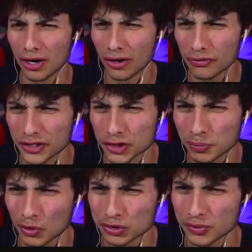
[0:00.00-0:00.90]
Oh, enfin, je
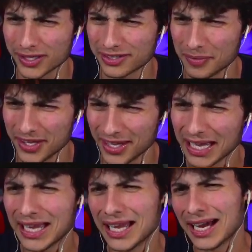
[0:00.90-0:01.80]
peux rejouer les amis.
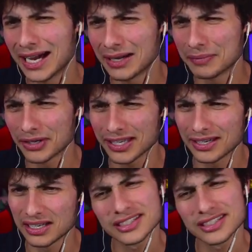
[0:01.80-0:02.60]
Ah, oh, bordel.